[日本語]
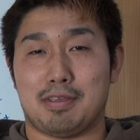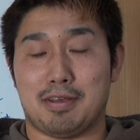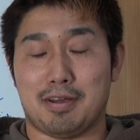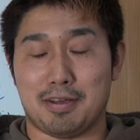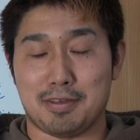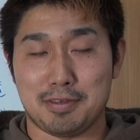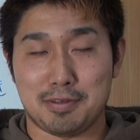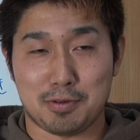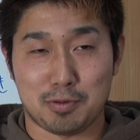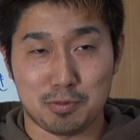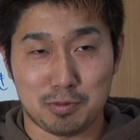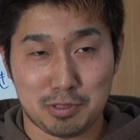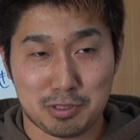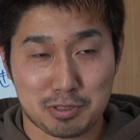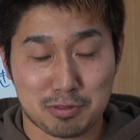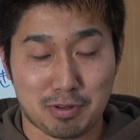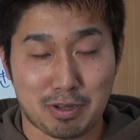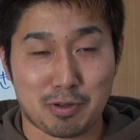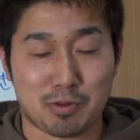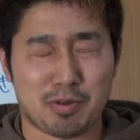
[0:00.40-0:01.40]
はい、こんに
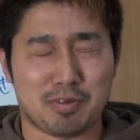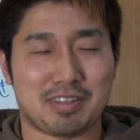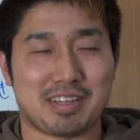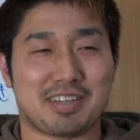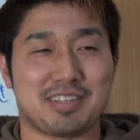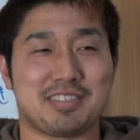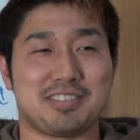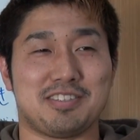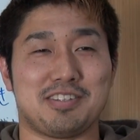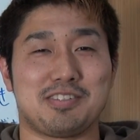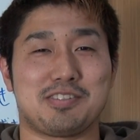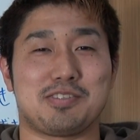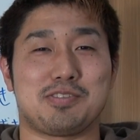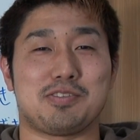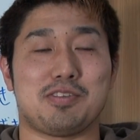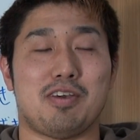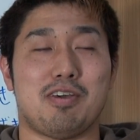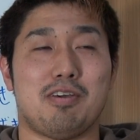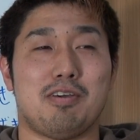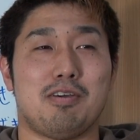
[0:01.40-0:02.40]
ちは、横山武で
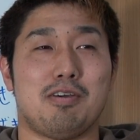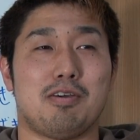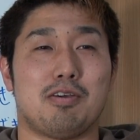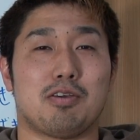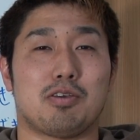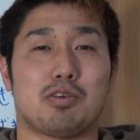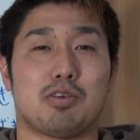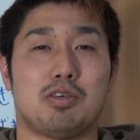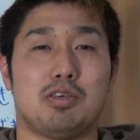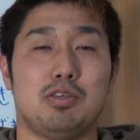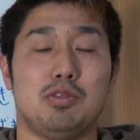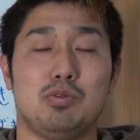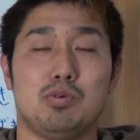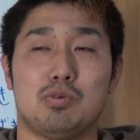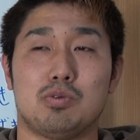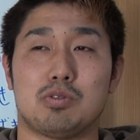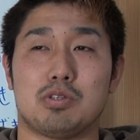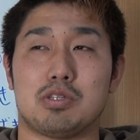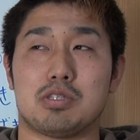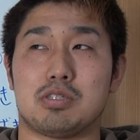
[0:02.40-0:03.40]
す、えー、
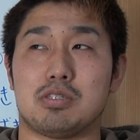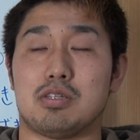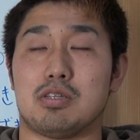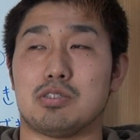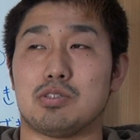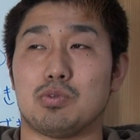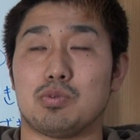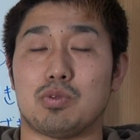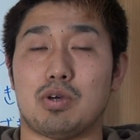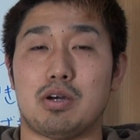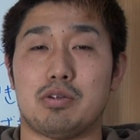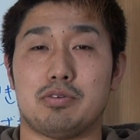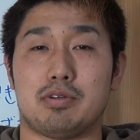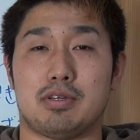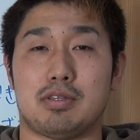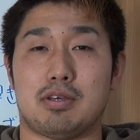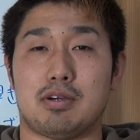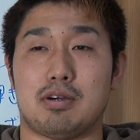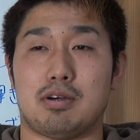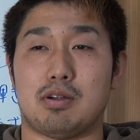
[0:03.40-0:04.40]
昨日ですね、ちょっとある
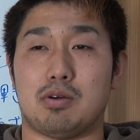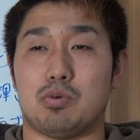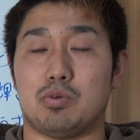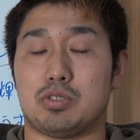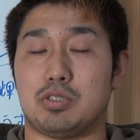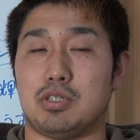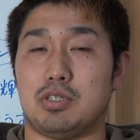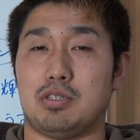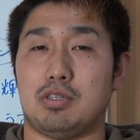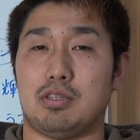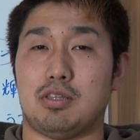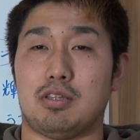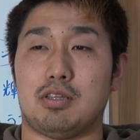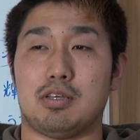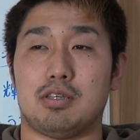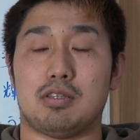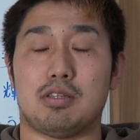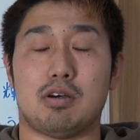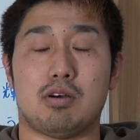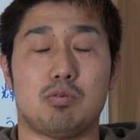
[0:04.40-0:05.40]
方から教えていただ
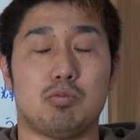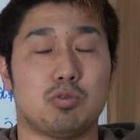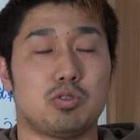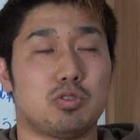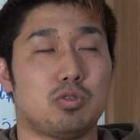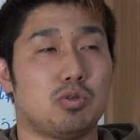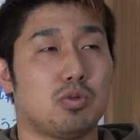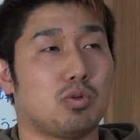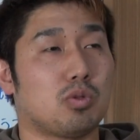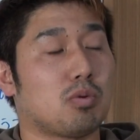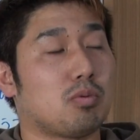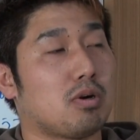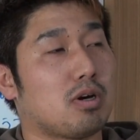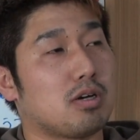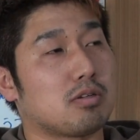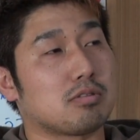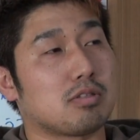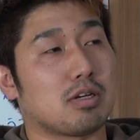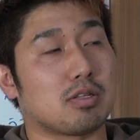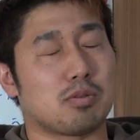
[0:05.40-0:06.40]
いた面白い言葉が
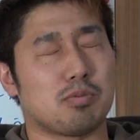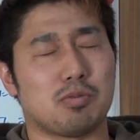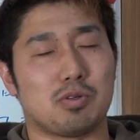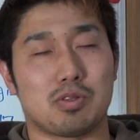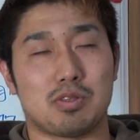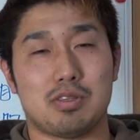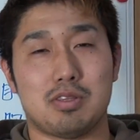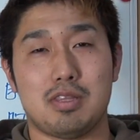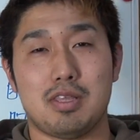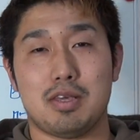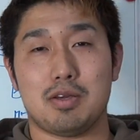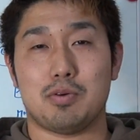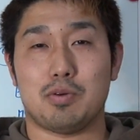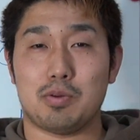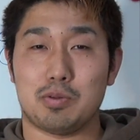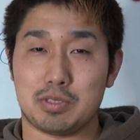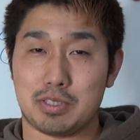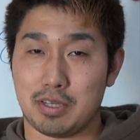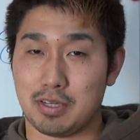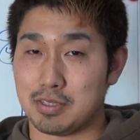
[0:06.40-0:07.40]
あるなと思って、これ
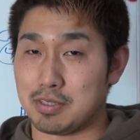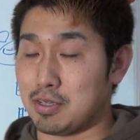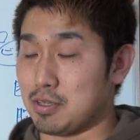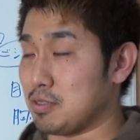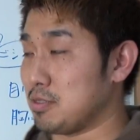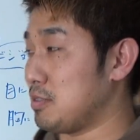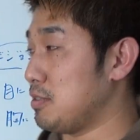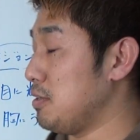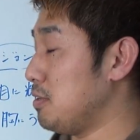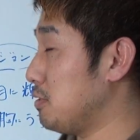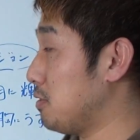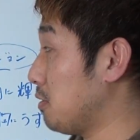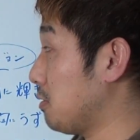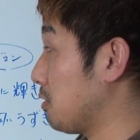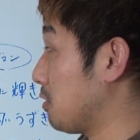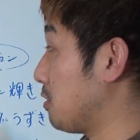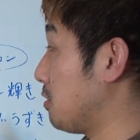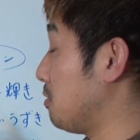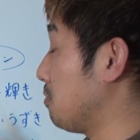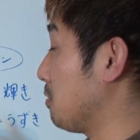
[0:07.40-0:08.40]
をシェアさせていた
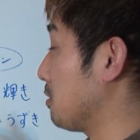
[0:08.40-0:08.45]
だき